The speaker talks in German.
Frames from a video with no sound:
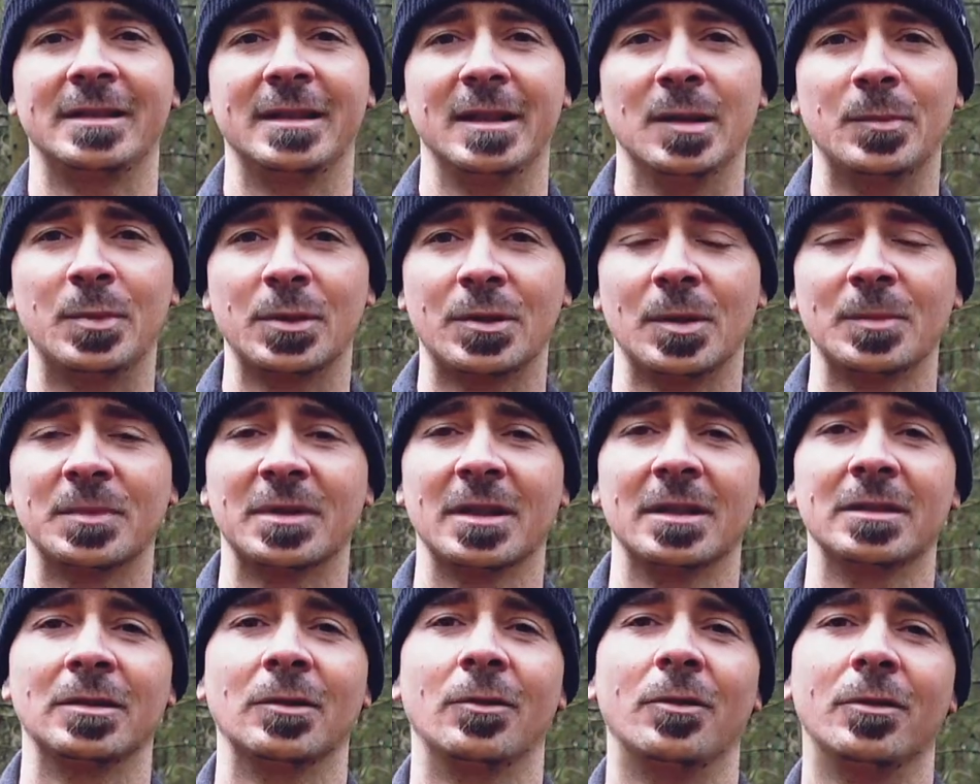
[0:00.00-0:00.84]
der bekommt
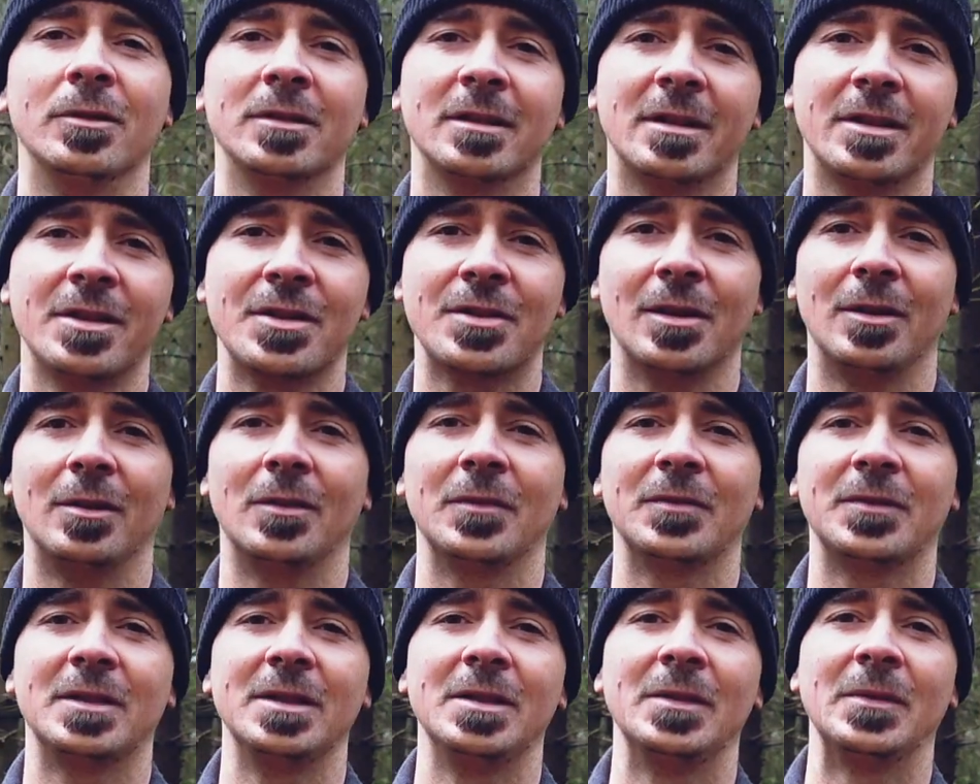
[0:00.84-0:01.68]
dann ordentlich
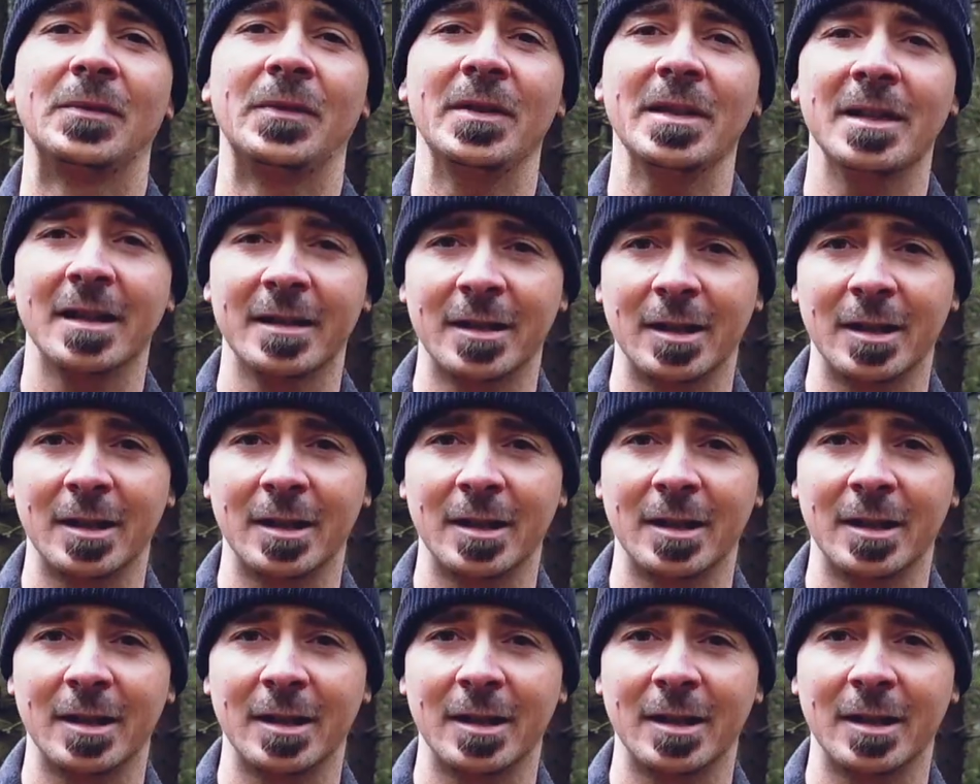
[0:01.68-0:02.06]
auf die Finger